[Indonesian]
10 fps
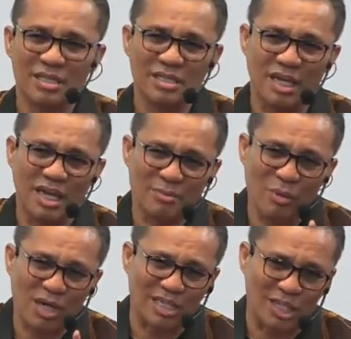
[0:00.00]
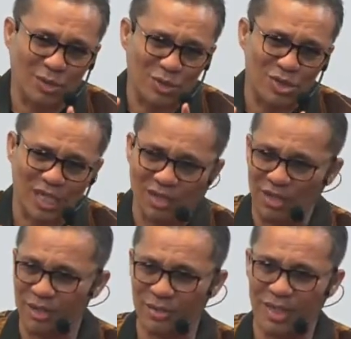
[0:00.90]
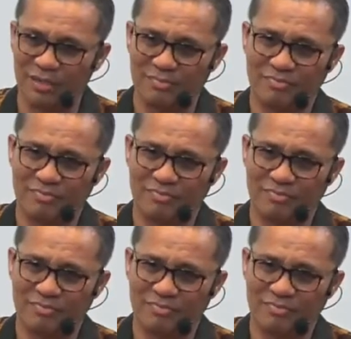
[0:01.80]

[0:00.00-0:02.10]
Jalanmu akan diluruskan oleh Tuhan.